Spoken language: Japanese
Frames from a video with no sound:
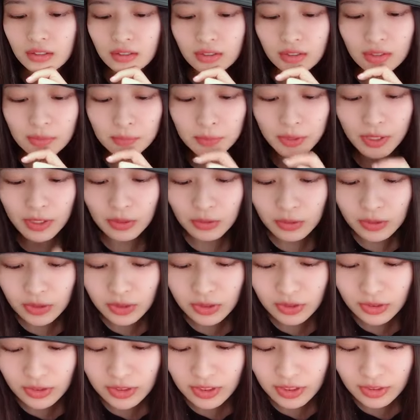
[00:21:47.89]
でも「ゲロ
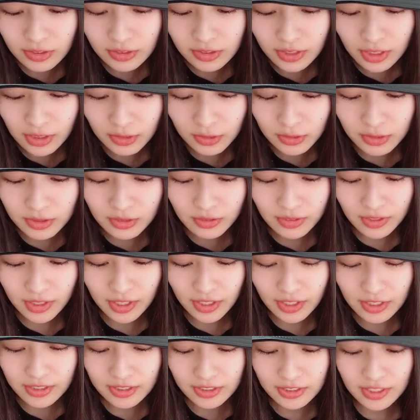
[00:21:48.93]
中」っていうタイトルではない
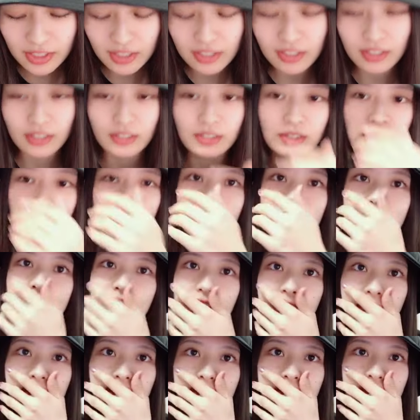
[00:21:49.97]
はずなんやけど、なんちゃら
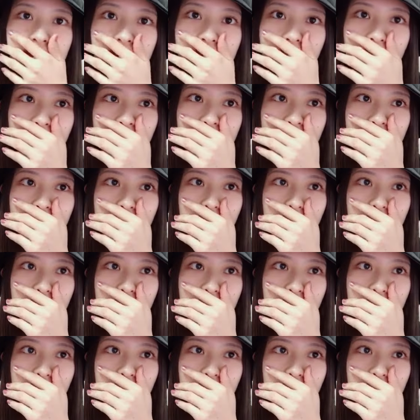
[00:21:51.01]
かんちゃらなはず、